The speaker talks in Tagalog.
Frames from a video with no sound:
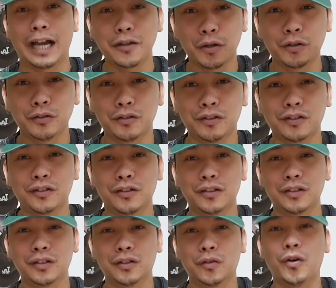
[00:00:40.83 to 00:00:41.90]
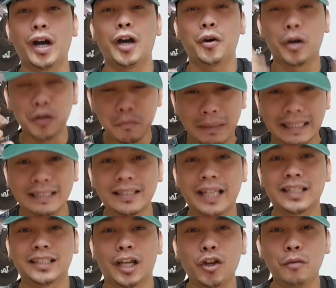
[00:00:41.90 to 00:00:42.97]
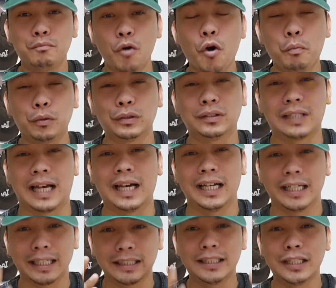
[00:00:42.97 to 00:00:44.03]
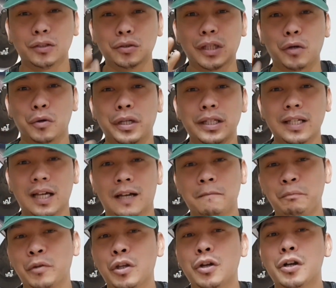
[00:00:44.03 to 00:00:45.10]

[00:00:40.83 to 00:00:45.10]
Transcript: ngayon o kung ano man date kayo pupunta dito sa Korea.